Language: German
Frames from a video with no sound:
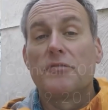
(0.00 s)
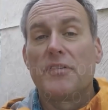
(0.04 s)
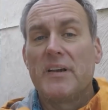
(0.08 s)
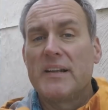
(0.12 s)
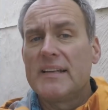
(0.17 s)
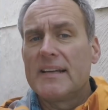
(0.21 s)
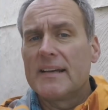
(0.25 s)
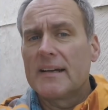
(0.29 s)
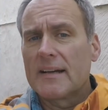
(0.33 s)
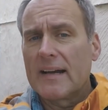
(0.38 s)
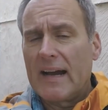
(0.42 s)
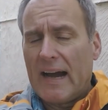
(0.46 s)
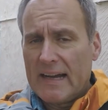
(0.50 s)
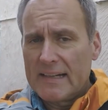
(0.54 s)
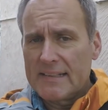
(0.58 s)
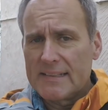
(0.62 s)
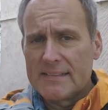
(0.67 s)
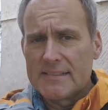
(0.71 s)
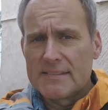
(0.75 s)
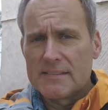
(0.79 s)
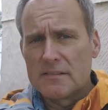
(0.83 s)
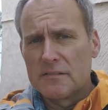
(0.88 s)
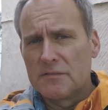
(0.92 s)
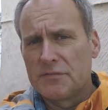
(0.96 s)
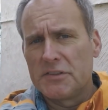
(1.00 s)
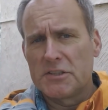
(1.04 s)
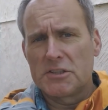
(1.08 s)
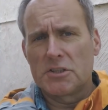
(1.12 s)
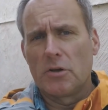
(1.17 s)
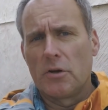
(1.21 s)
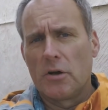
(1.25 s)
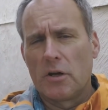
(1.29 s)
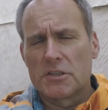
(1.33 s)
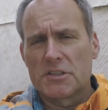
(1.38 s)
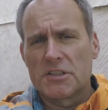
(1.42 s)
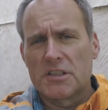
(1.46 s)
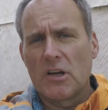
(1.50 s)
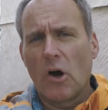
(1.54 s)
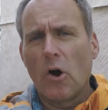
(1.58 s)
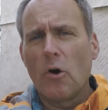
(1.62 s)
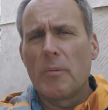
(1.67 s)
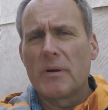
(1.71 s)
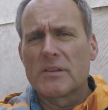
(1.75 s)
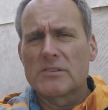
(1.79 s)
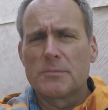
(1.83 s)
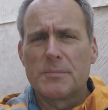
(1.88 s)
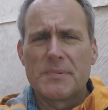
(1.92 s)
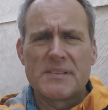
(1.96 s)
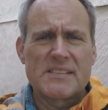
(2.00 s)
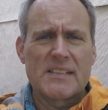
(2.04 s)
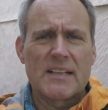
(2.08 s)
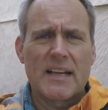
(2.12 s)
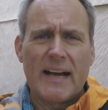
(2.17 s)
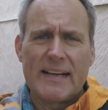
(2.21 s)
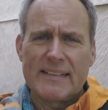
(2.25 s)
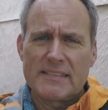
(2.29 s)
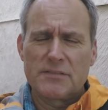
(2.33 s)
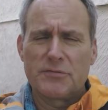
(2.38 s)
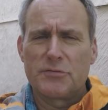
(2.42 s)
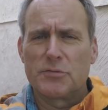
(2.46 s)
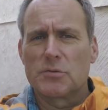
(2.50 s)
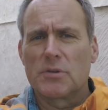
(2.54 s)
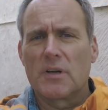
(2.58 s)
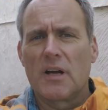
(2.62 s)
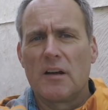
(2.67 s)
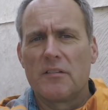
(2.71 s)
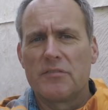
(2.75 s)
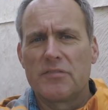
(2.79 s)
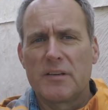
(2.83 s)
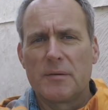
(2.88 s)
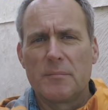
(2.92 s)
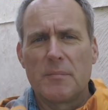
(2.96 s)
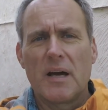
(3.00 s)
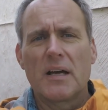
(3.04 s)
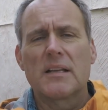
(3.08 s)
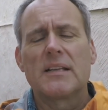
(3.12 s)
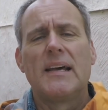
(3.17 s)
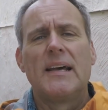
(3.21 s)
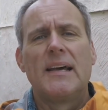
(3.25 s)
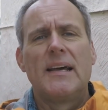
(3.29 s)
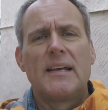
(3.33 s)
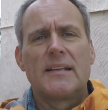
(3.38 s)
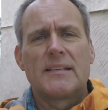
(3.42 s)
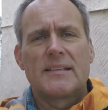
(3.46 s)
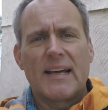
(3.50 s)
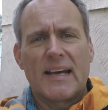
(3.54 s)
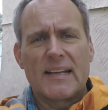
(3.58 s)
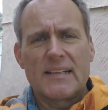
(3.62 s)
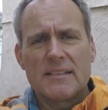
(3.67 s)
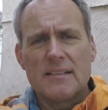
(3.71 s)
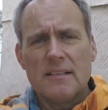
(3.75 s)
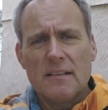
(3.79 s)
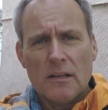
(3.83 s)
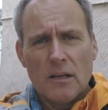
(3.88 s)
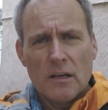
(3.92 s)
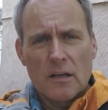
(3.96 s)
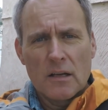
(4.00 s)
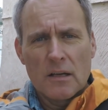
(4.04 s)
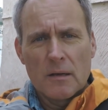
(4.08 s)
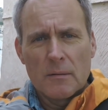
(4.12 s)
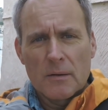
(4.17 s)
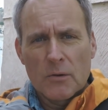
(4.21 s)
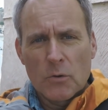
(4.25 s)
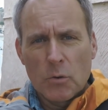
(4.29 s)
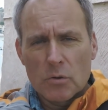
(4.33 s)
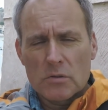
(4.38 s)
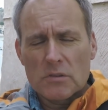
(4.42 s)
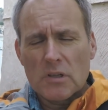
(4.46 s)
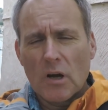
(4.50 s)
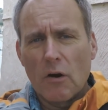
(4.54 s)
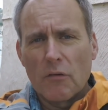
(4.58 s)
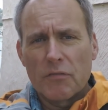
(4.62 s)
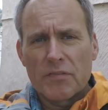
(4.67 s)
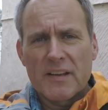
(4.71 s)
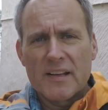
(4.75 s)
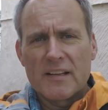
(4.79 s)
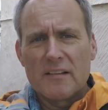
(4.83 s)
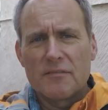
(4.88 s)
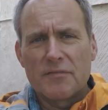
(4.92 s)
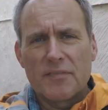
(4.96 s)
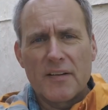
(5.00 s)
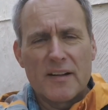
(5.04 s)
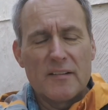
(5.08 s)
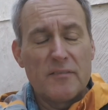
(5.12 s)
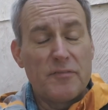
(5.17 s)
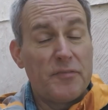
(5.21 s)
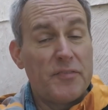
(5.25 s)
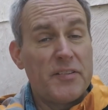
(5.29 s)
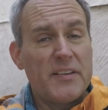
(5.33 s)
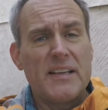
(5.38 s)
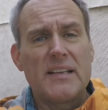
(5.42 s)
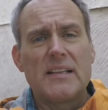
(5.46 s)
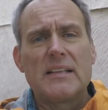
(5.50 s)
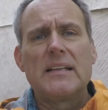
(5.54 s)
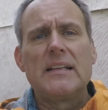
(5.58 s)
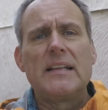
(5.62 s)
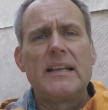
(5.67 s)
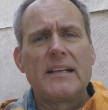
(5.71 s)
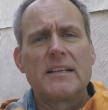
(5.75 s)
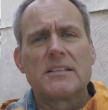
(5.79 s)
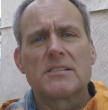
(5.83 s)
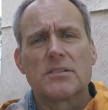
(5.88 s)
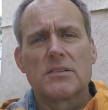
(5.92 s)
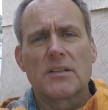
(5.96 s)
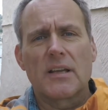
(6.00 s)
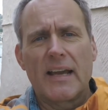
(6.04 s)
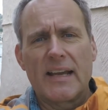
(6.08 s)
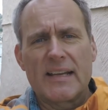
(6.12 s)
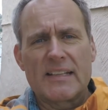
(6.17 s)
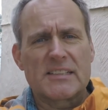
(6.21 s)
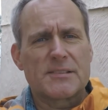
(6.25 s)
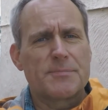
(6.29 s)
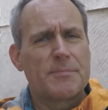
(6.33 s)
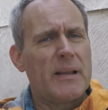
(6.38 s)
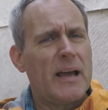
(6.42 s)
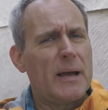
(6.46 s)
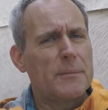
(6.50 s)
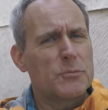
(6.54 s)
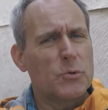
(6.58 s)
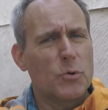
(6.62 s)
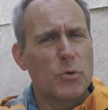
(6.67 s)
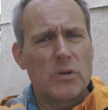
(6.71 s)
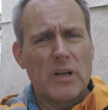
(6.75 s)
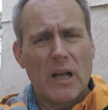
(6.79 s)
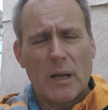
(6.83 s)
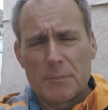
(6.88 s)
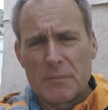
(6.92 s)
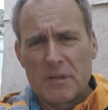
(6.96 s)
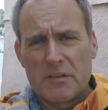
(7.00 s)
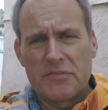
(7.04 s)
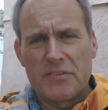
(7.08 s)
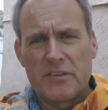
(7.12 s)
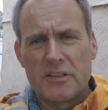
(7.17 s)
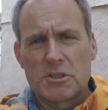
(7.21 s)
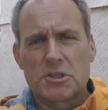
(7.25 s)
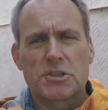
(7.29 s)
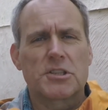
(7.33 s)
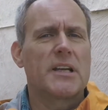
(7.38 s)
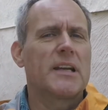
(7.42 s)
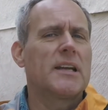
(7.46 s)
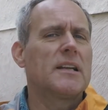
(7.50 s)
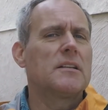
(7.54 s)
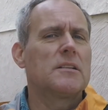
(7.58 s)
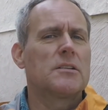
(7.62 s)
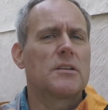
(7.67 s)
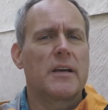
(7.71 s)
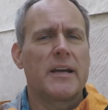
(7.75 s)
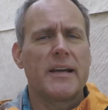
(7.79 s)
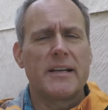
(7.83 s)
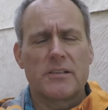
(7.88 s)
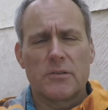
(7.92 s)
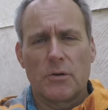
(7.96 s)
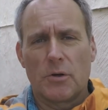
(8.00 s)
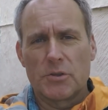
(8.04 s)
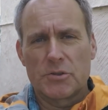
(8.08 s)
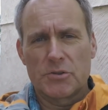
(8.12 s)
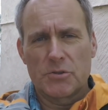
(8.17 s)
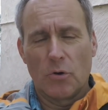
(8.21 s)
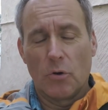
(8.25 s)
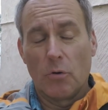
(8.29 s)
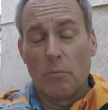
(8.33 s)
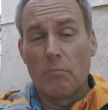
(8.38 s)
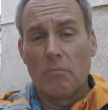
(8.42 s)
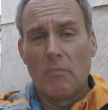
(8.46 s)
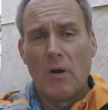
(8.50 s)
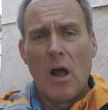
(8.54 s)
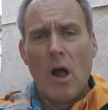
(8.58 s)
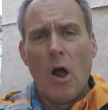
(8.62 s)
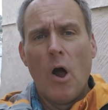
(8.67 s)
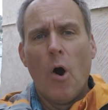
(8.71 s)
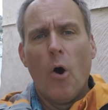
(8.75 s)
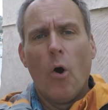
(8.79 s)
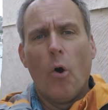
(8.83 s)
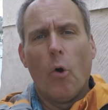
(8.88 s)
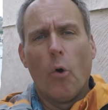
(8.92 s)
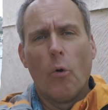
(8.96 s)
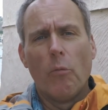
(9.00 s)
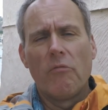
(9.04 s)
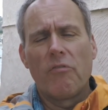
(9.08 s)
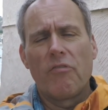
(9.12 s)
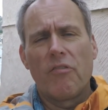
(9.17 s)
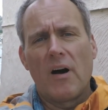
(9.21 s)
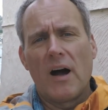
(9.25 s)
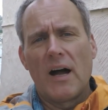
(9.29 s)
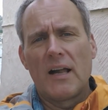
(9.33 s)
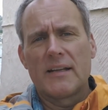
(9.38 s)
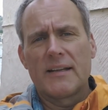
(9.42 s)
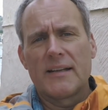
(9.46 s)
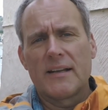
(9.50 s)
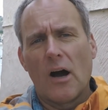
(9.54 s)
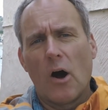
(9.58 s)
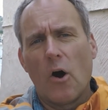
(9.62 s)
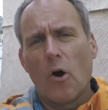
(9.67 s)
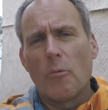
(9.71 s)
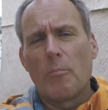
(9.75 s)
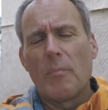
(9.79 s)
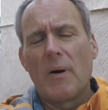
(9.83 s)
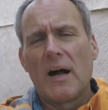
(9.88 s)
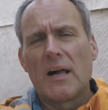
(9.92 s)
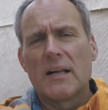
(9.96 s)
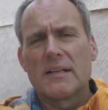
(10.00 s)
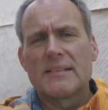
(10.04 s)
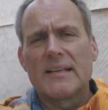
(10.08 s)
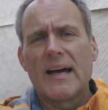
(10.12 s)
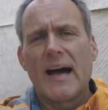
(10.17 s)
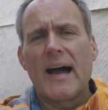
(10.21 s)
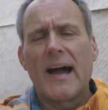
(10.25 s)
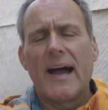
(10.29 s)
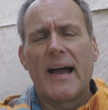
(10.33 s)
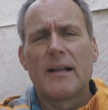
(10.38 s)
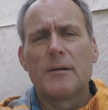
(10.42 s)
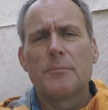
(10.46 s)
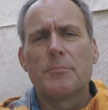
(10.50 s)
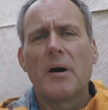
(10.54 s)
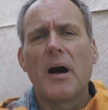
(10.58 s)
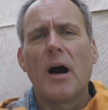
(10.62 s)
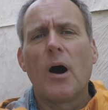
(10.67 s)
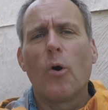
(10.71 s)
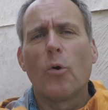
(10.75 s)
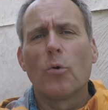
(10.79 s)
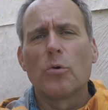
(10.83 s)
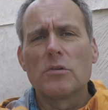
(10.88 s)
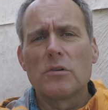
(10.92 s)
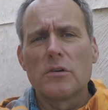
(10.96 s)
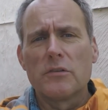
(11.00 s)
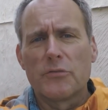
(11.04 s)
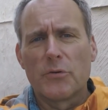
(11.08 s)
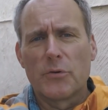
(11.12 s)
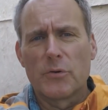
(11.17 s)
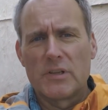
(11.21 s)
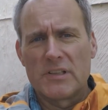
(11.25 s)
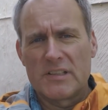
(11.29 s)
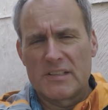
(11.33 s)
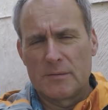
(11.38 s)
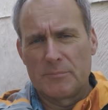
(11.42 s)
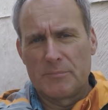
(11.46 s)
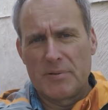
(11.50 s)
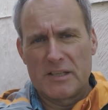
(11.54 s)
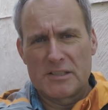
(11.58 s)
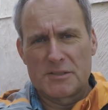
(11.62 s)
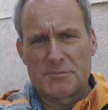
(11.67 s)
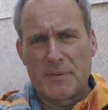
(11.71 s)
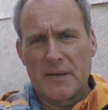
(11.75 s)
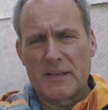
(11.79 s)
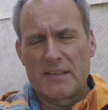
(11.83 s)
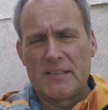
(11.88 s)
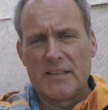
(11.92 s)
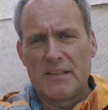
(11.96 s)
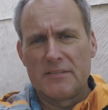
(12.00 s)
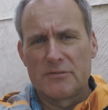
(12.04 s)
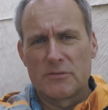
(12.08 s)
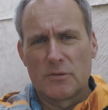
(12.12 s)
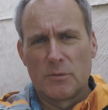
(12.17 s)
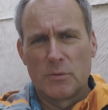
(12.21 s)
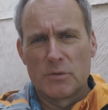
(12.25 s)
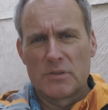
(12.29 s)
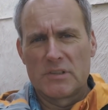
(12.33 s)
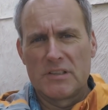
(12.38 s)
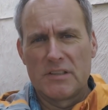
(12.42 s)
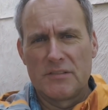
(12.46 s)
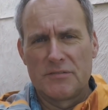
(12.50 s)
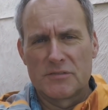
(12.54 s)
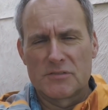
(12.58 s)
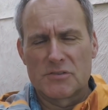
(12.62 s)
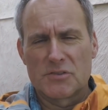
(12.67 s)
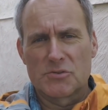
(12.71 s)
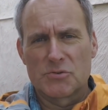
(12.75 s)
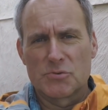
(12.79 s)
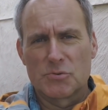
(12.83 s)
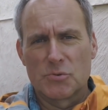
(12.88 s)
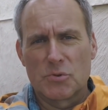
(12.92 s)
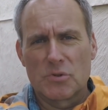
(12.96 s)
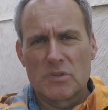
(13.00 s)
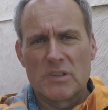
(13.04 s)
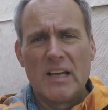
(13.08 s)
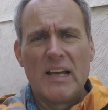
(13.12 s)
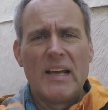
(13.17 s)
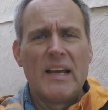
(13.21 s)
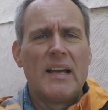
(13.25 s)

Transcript: wenn ihr gerade in diesen Fischerhörtchen auch mal so ein bisschen Reisefotografie macht, dann guckt auf jeden Fall viel links und rechts, bleibt unheimlich viel stehen, dreht euch um um vor allen Dingen auch mal nach ein paar ungewöhnlichen Perspektiven und Motiven zu suchen.